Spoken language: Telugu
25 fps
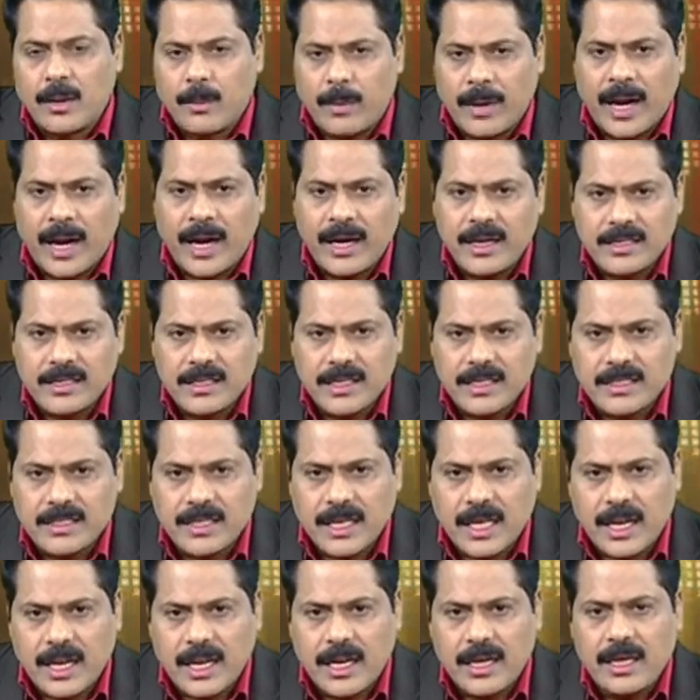ప్లాంట్
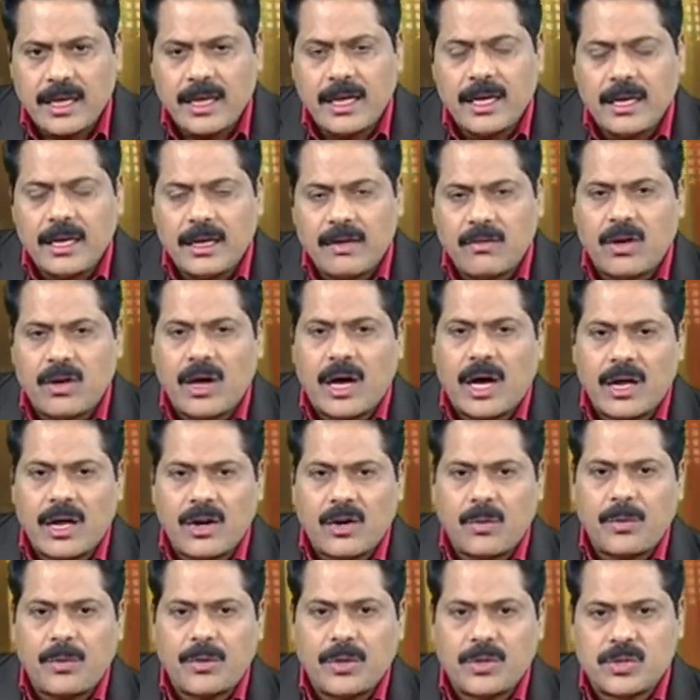చేశారని ఒక
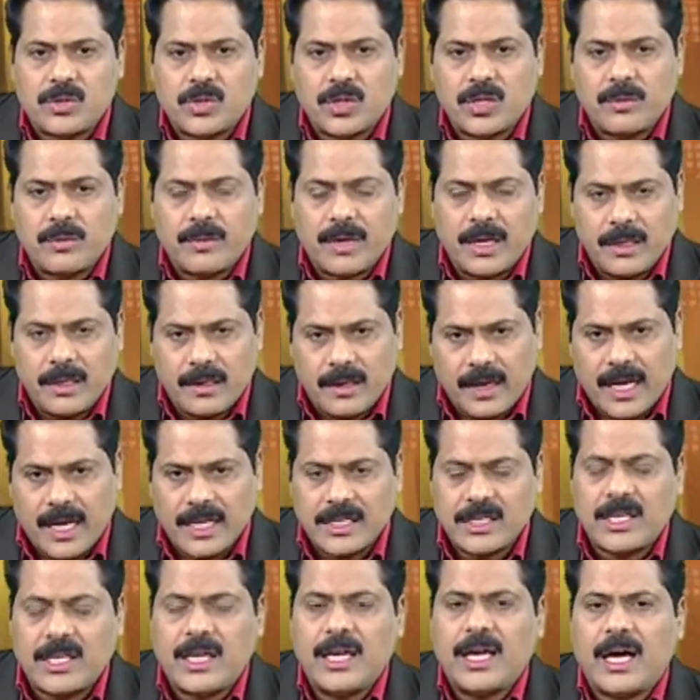ఆరోపణ వస్తుంది మరి ఇది
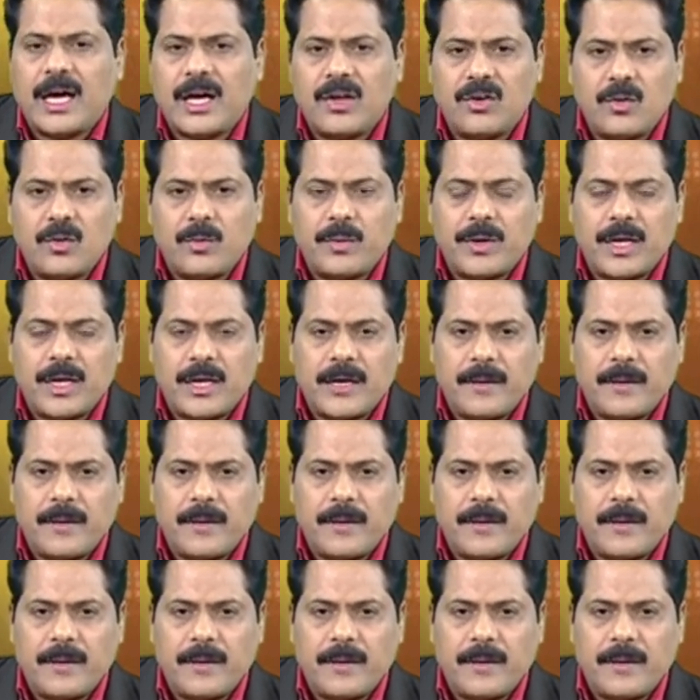రాజకీయ ఆరోపణ